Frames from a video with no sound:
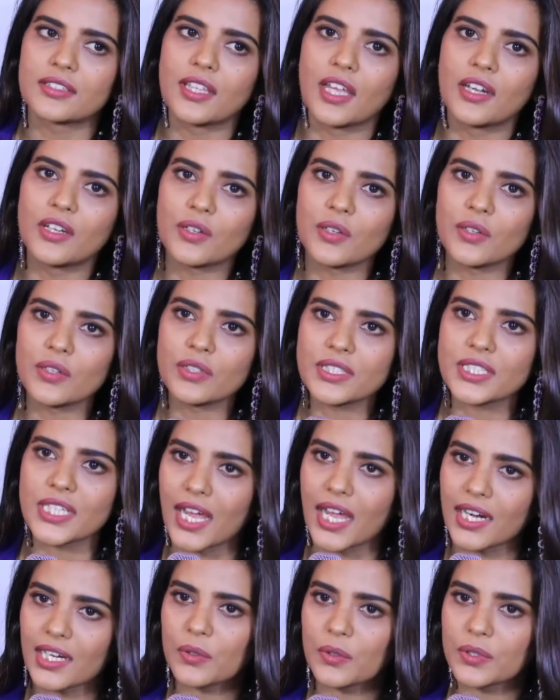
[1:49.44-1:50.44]
తెలుగులో
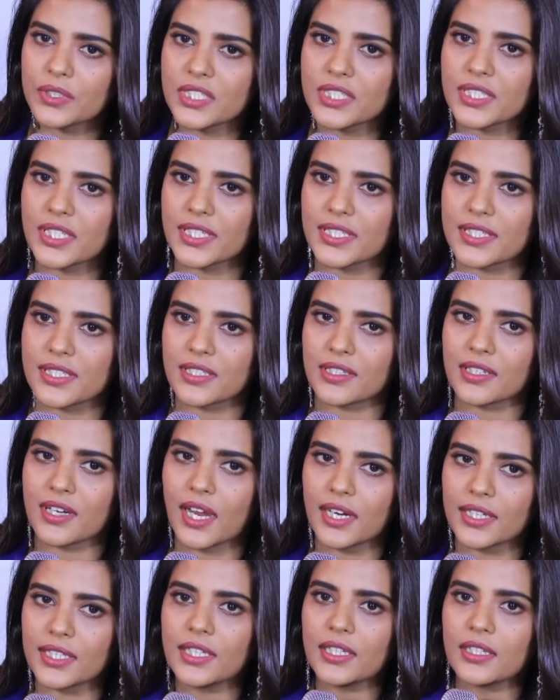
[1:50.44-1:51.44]
చాలా వచ్చినాయి సార్
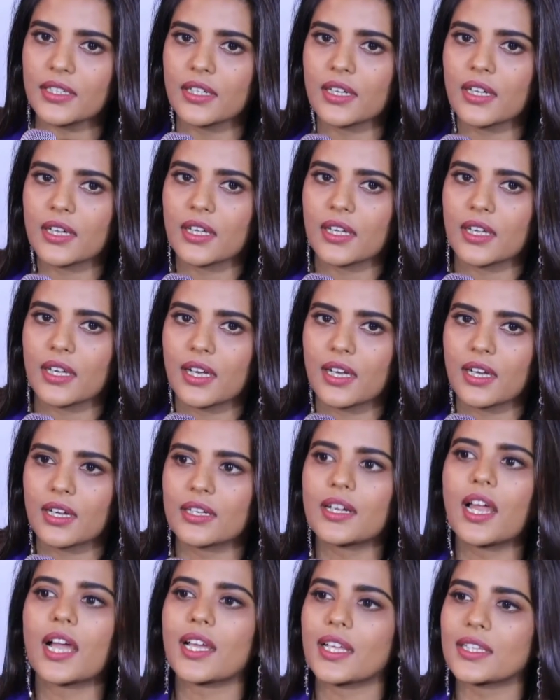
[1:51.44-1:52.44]
కానీ
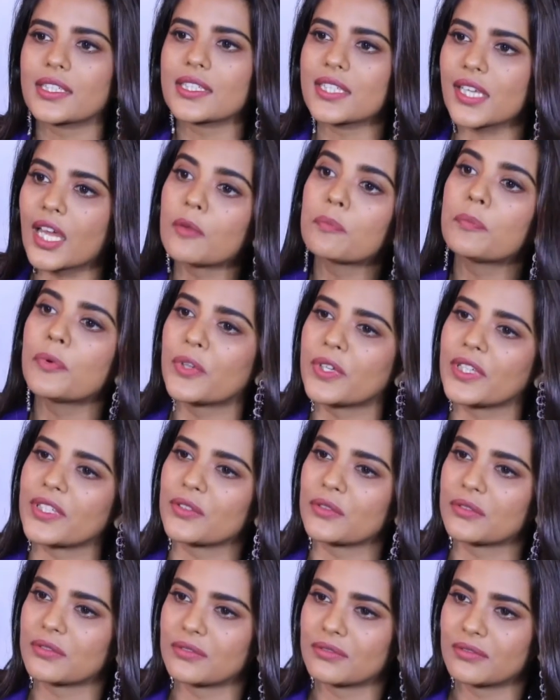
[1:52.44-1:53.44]
నాకు అది
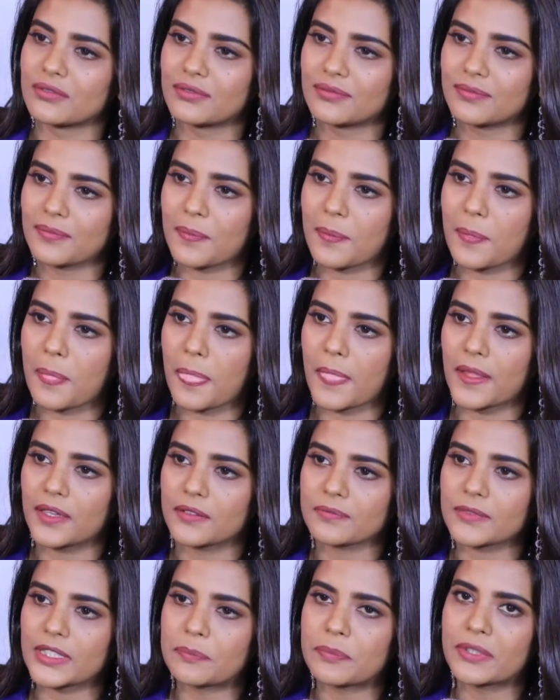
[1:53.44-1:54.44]
సరిపోలేదు
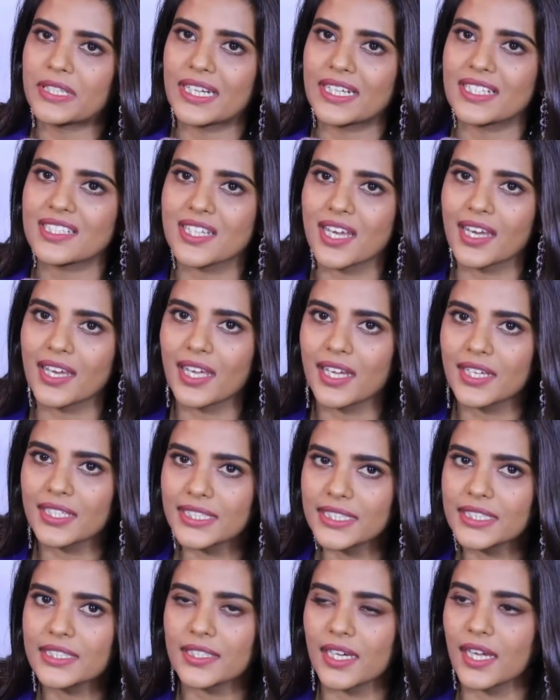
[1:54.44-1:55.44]
ఇప్పుడు నేను
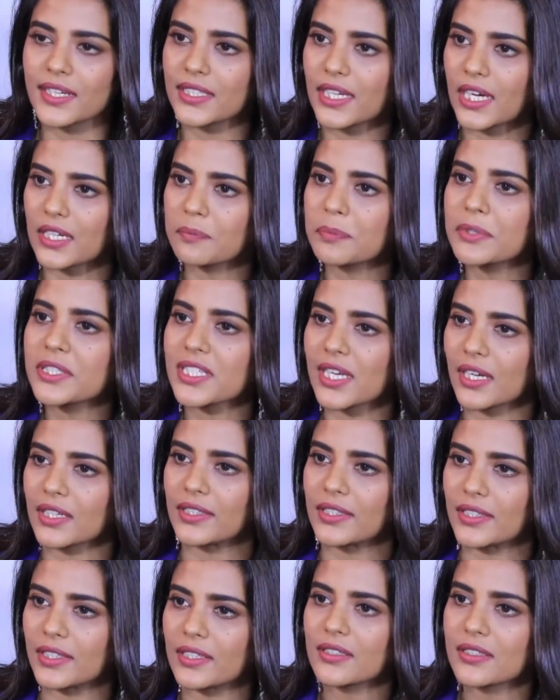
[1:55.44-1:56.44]
చేయాలి అని అనిపించాలి
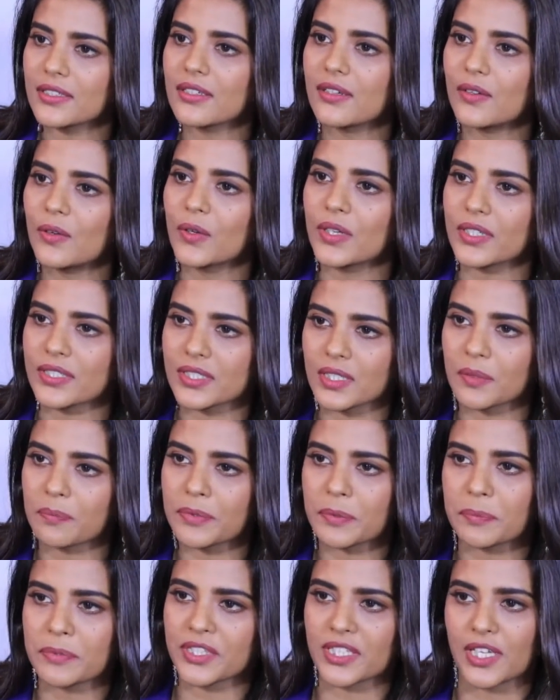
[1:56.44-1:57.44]
కదా ఒక
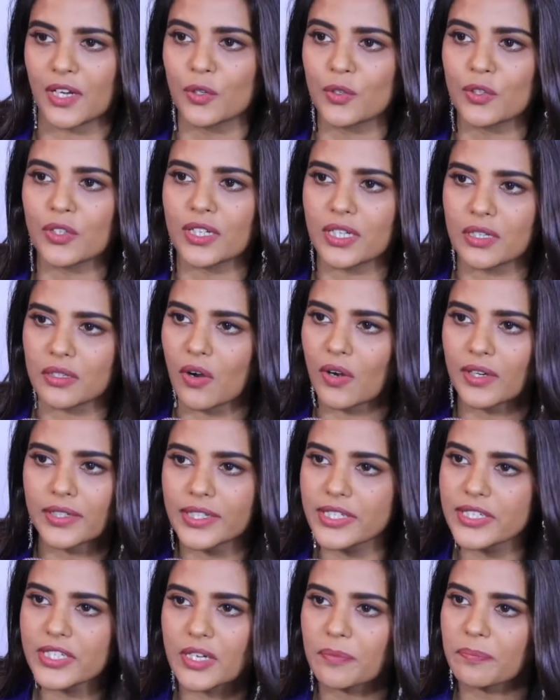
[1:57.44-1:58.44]
స్క్రిప్ట్ ఇప్పుడు తెలుగులో నేను
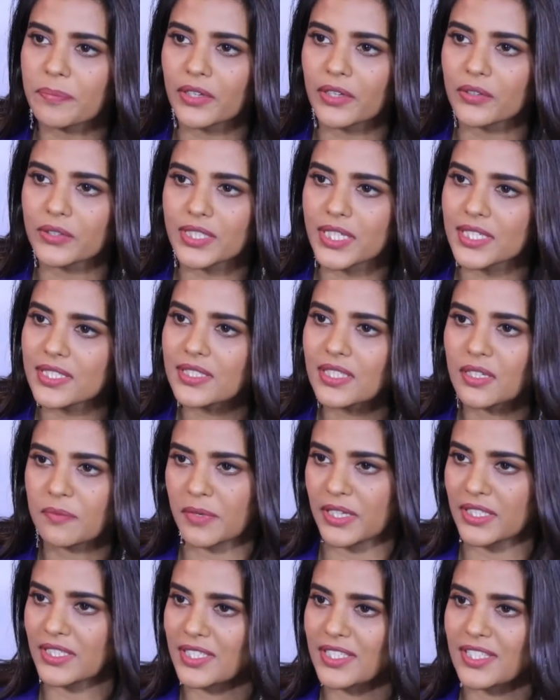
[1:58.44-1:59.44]
ఆల్రెడీ చెప్పాను చేస్తే
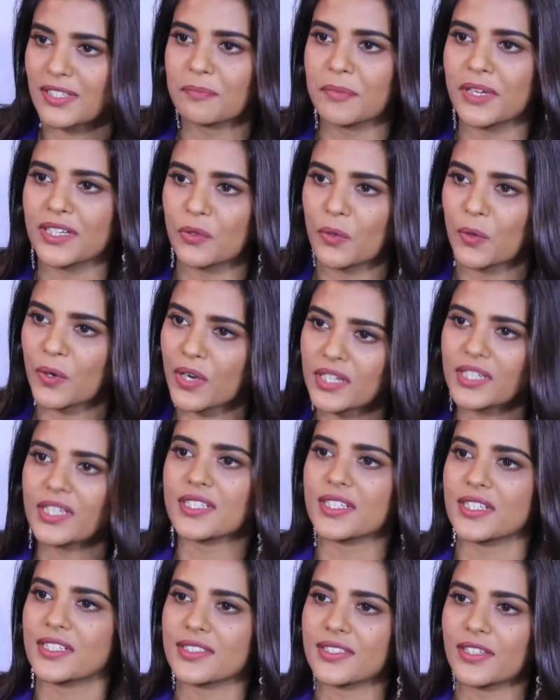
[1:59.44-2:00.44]
మంచి సినిమా ఒక్కటే
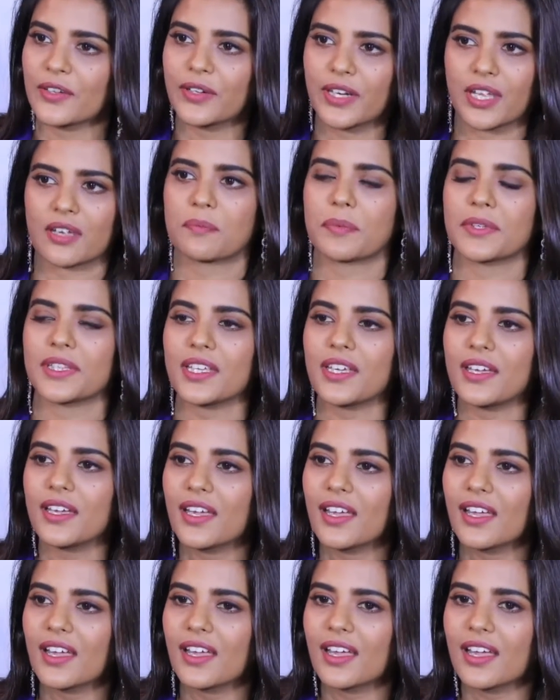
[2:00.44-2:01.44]
చేస్తాను లేకపోతే
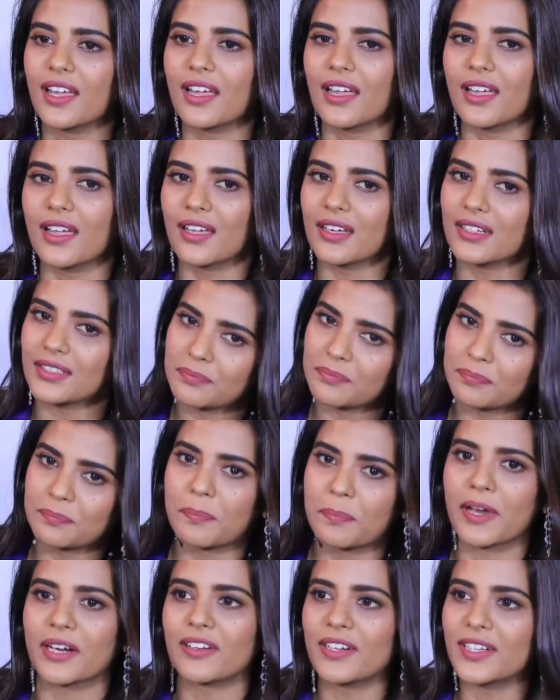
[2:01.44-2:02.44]

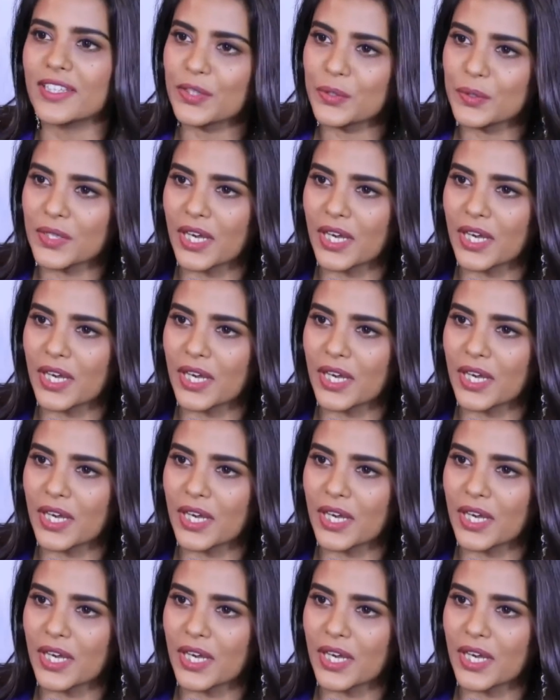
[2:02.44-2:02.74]
పర్వాలేదు